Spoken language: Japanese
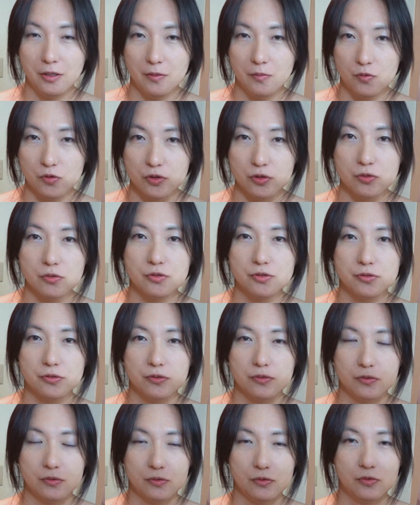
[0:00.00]
もちろんそ
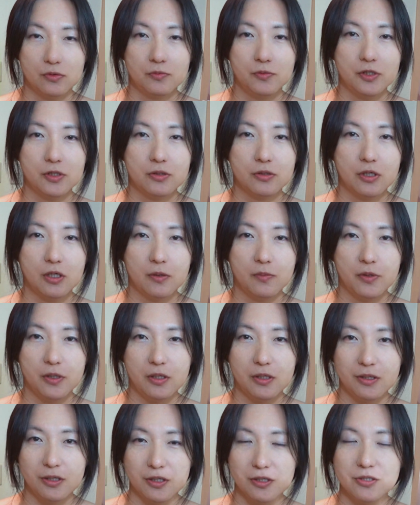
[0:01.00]
の飲み比
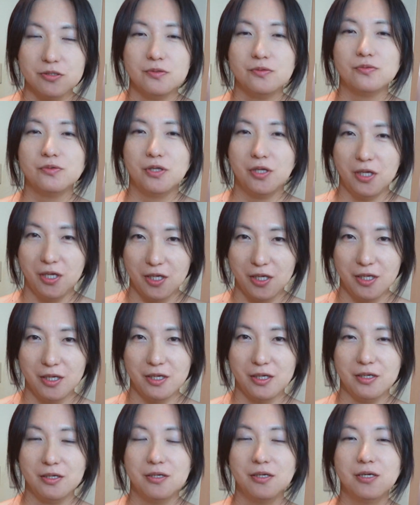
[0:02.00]
べですので、
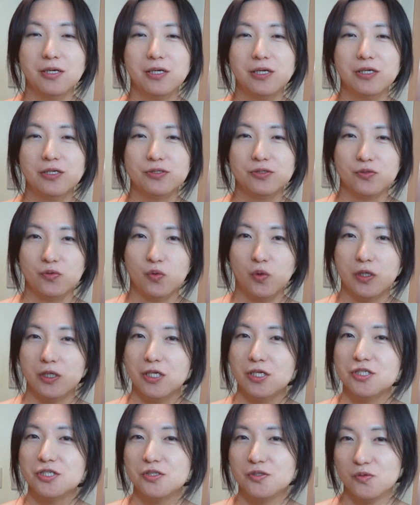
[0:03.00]
その
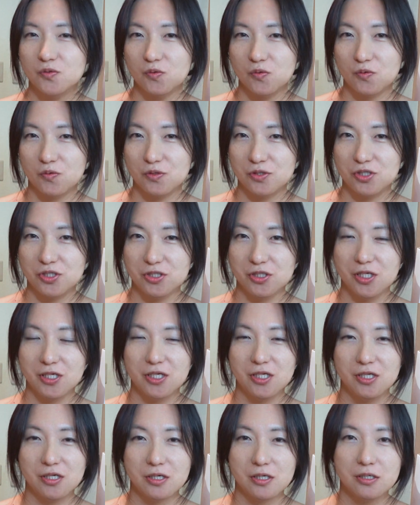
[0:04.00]
私の個人
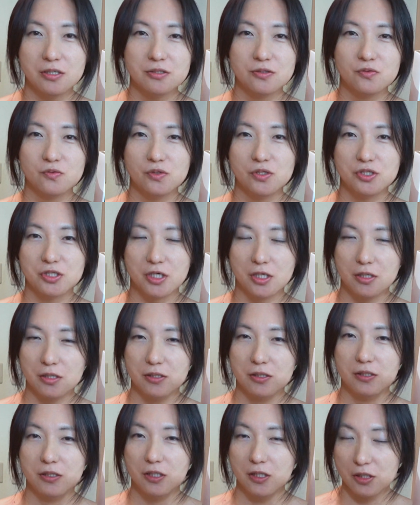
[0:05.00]
的な感想でしか
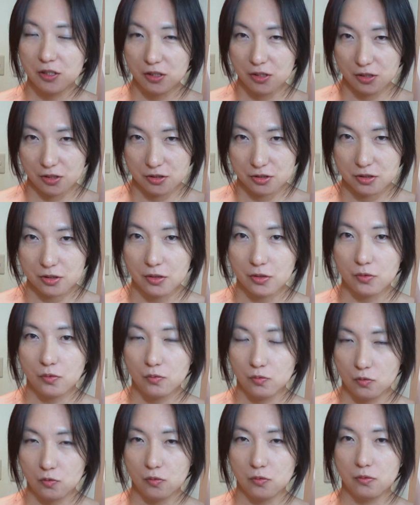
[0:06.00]
ないんですけれど
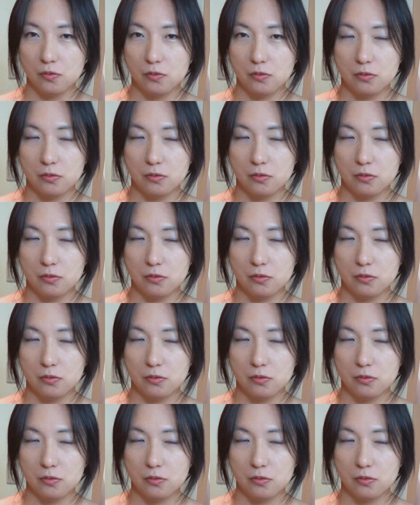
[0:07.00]
も、